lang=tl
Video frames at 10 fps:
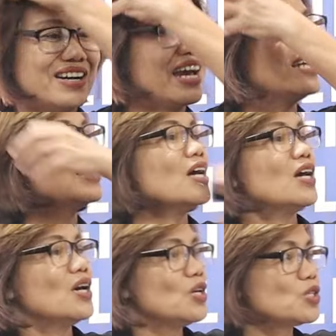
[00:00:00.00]
Alright?
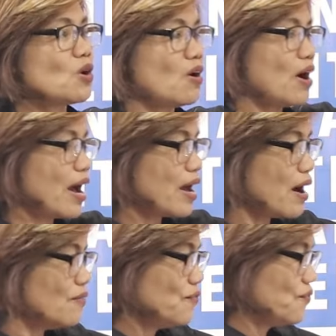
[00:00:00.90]
So I
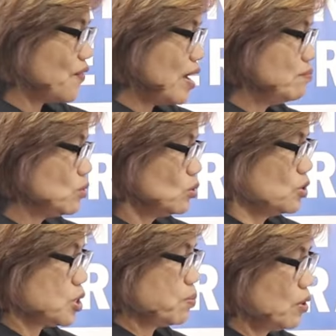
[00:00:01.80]
have five
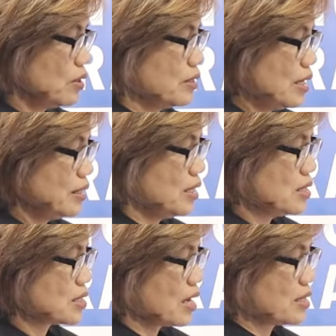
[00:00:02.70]
tools po na
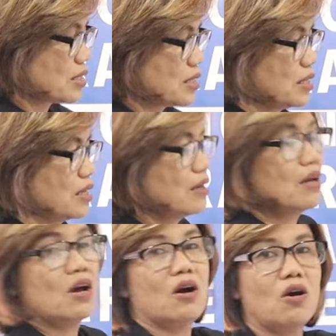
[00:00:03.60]
diniscuss
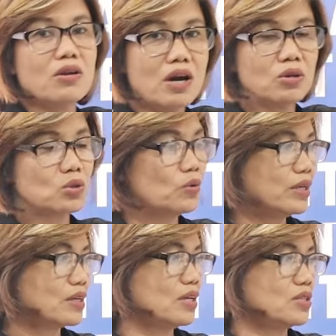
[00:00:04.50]
on how to
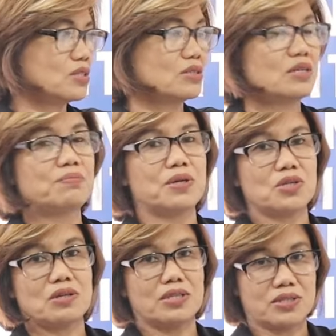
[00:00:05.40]
increase your
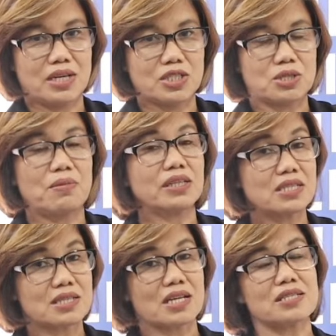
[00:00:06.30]
personal sales.
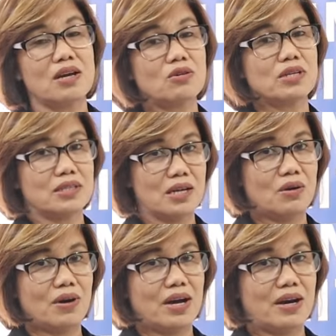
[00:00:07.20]
Mag-discuss lang ako ng
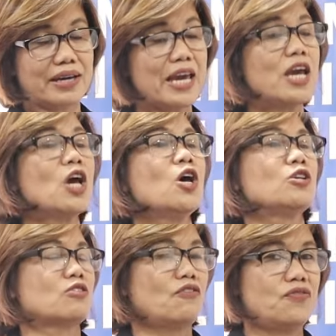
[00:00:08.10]
dalawa. Okay?
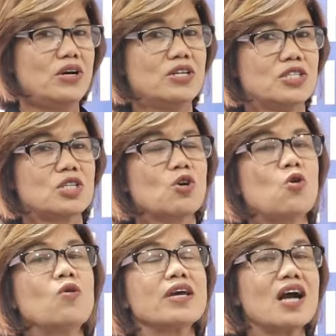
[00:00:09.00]
So first,
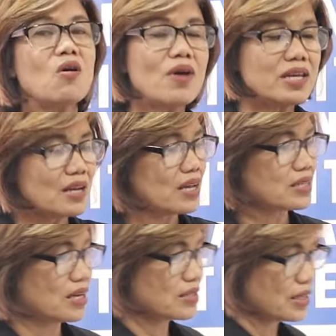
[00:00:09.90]
kung ikaw ay
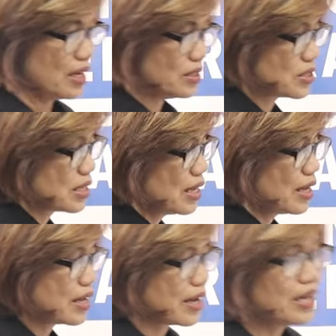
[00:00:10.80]
nasa sales,
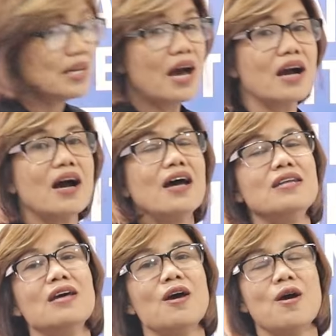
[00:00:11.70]

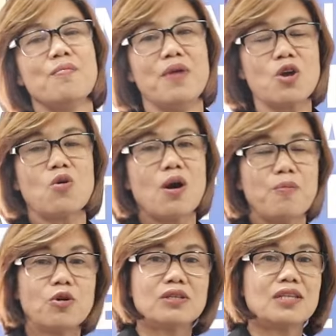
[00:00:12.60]
kailangan meron ka
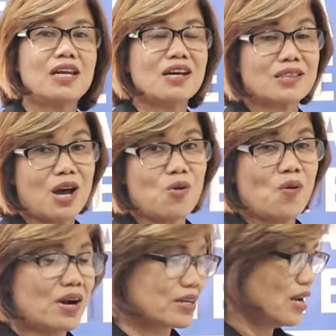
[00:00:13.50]
pong tinatawag